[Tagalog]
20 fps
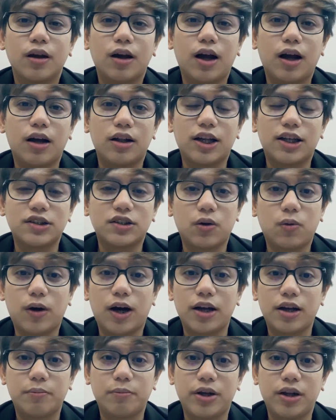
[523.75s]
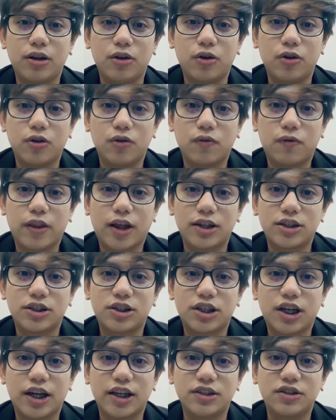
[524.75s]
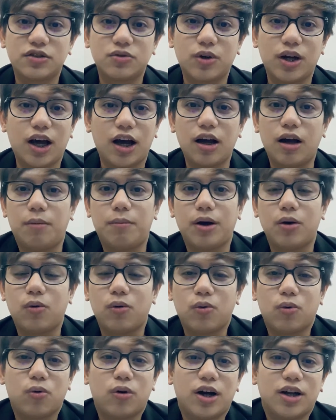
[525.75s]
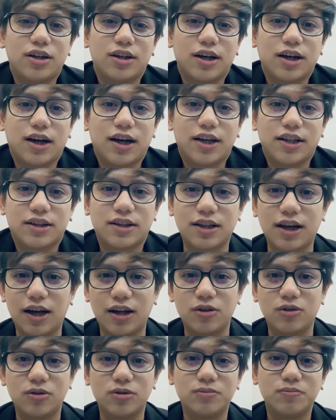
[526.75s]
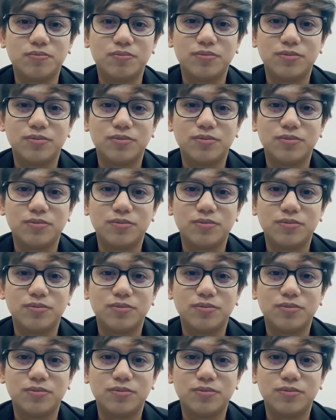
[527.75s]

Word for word: uh, nasa 1 million yung franchise, wala kang makukuha na kahit na ano.